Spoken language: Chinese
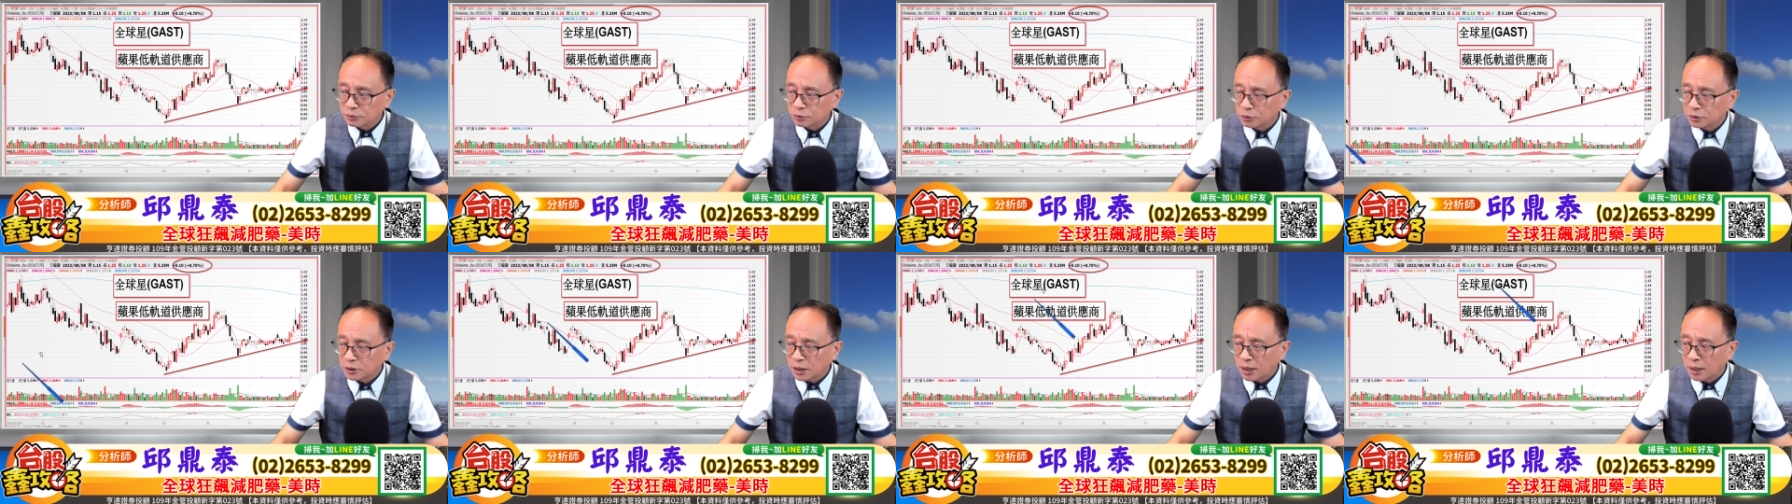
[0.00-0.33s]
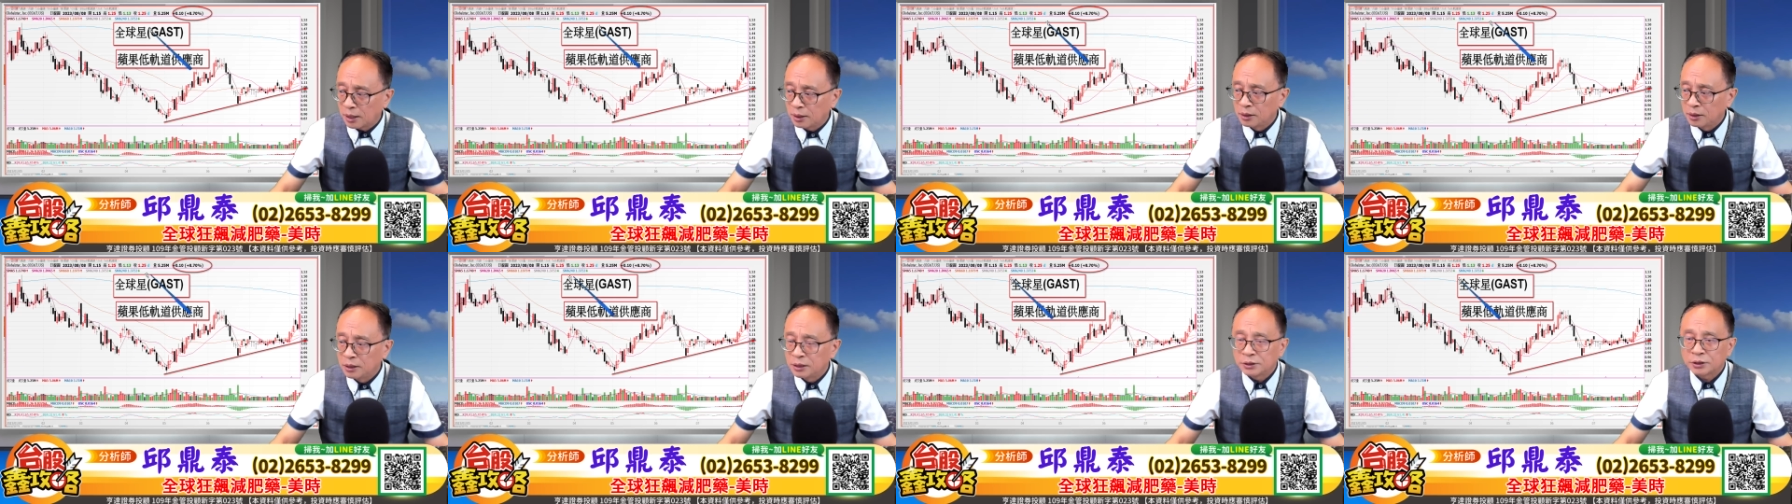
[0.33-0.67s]
做
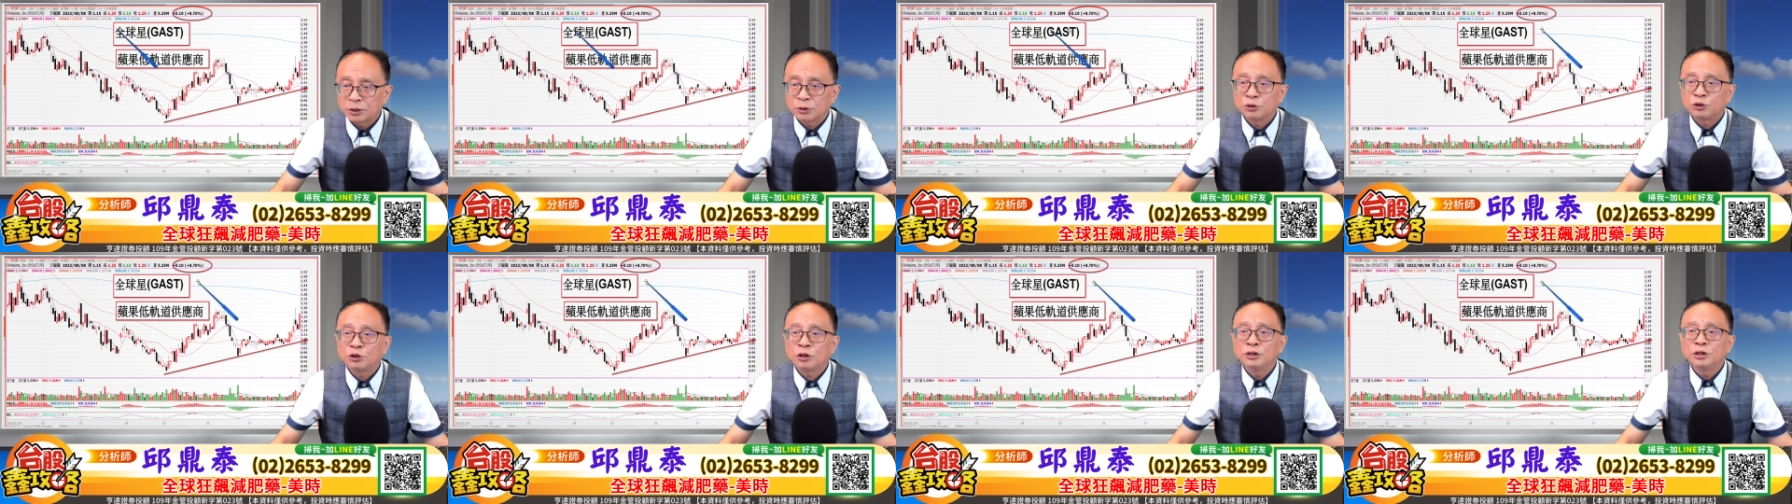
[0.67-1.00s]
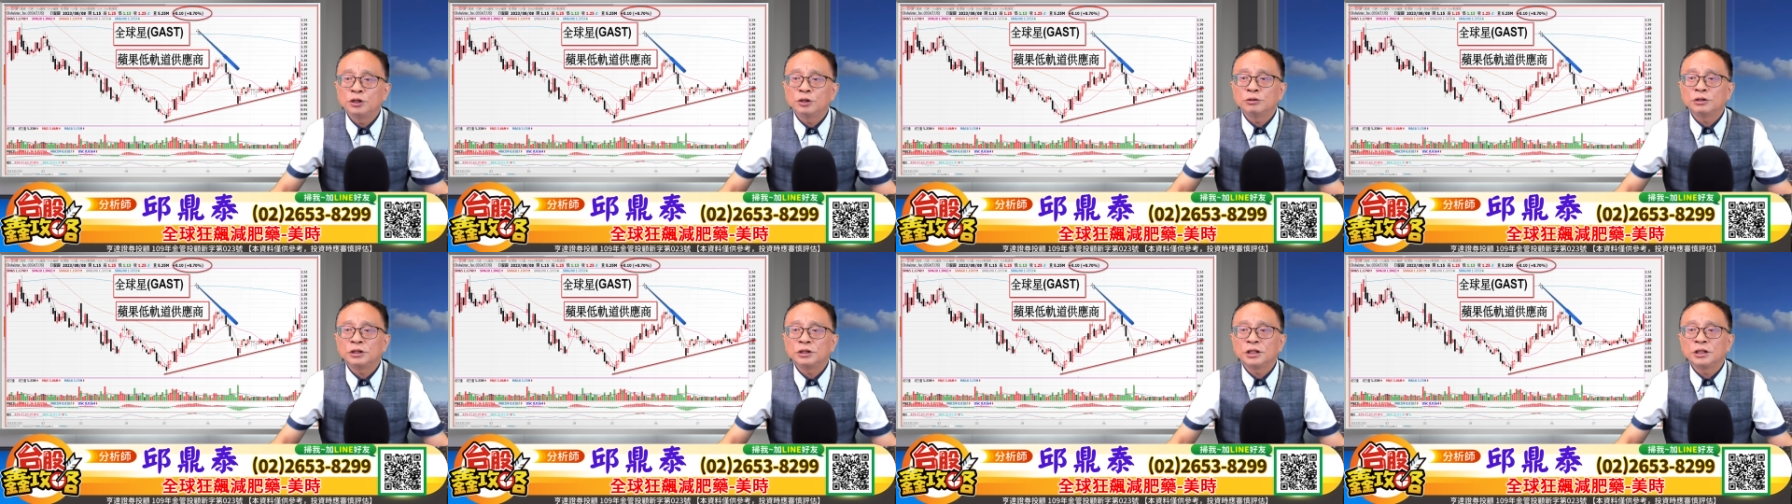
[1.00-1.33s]
他，叫做全
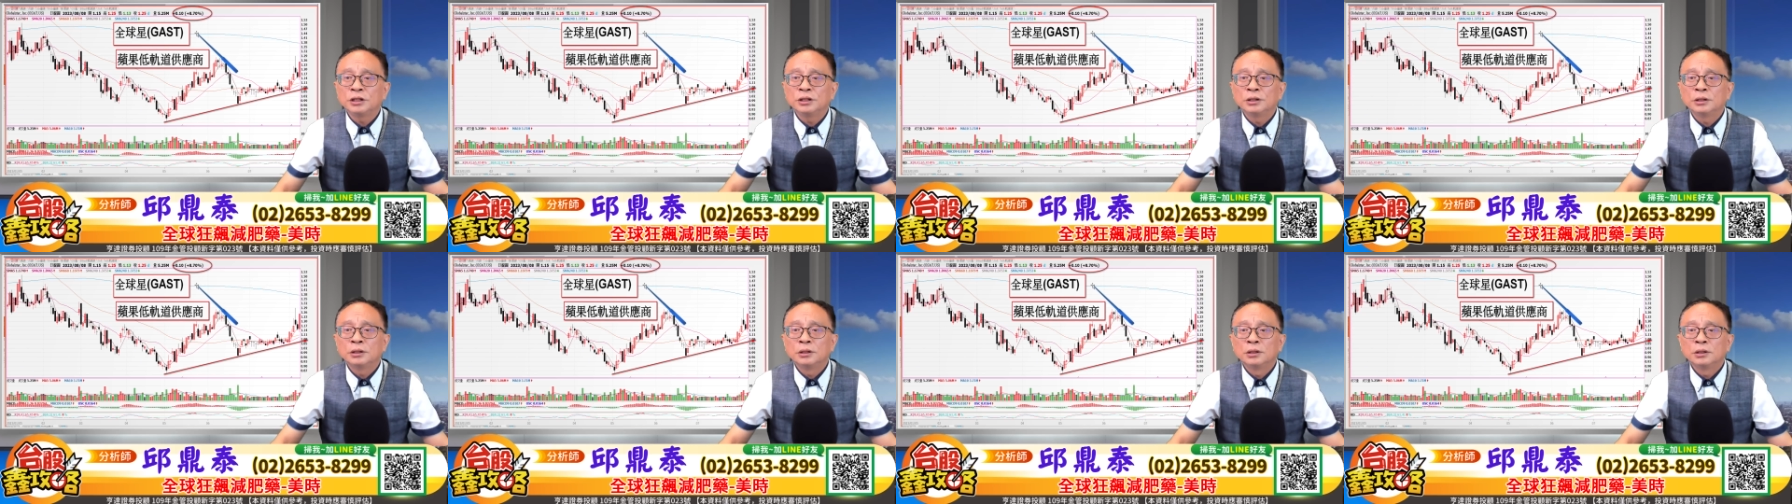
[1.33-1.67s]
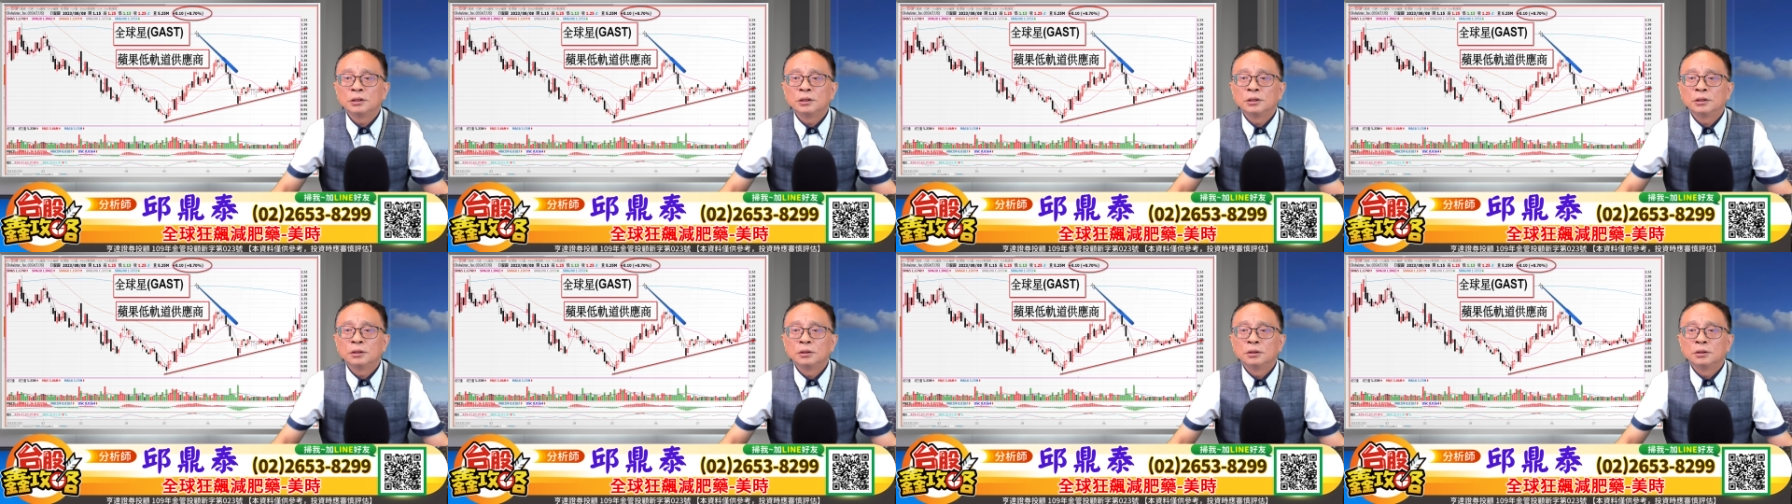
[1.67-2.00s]
球星，
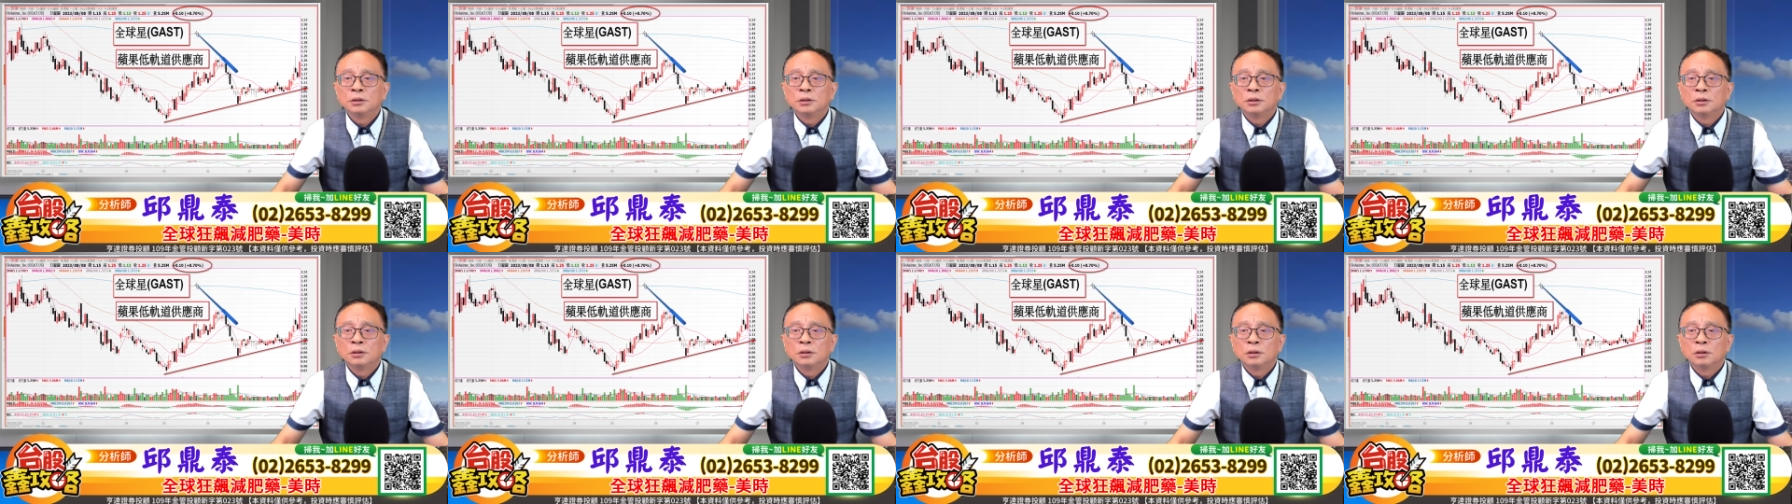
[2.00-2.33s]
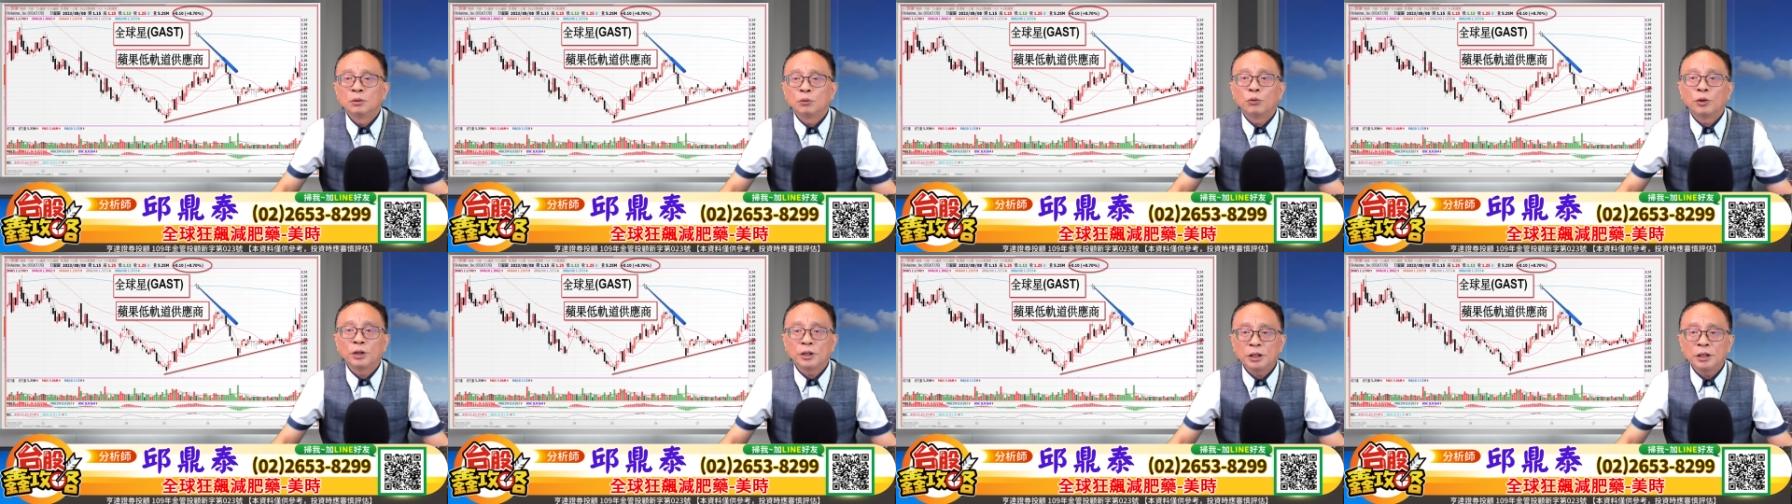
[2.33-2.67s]

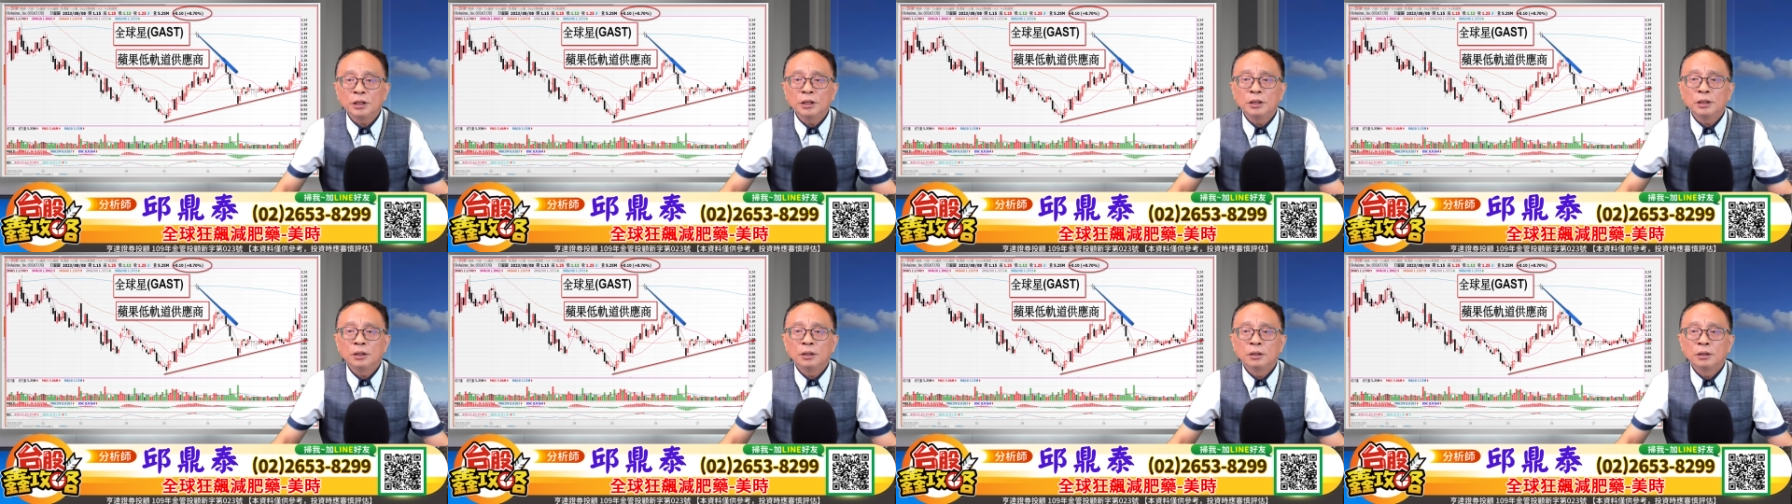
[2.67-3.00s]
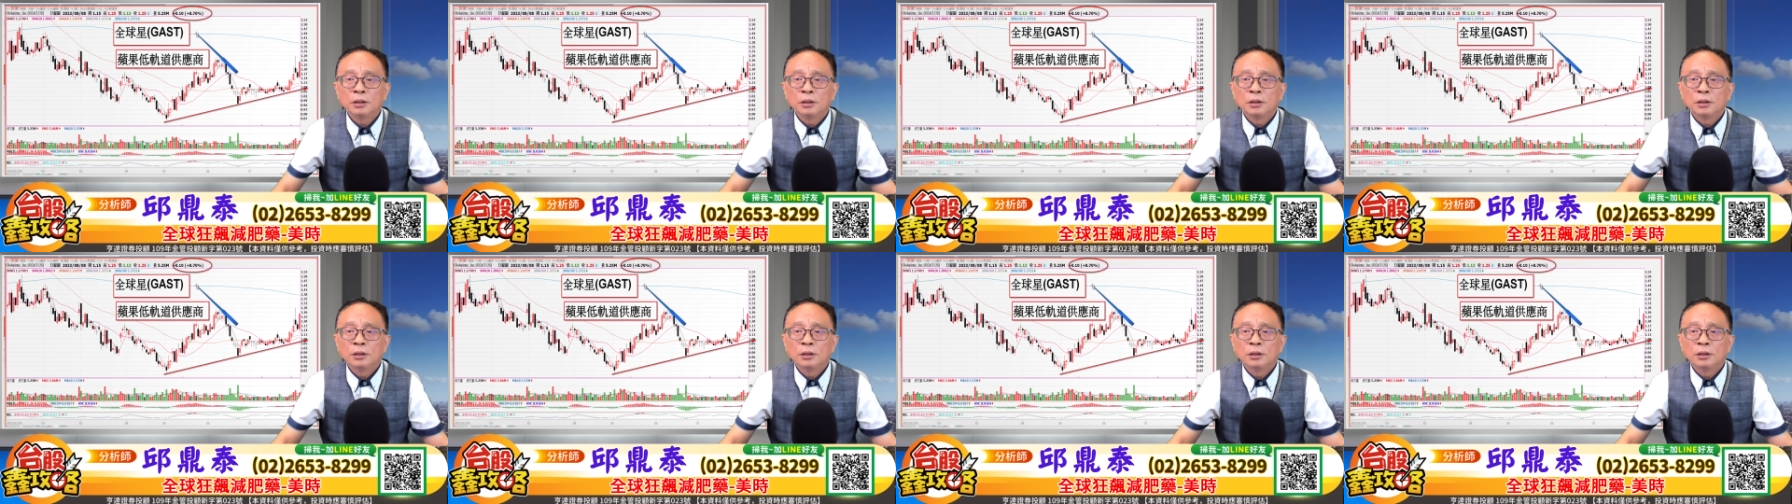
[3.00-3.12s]
唯一。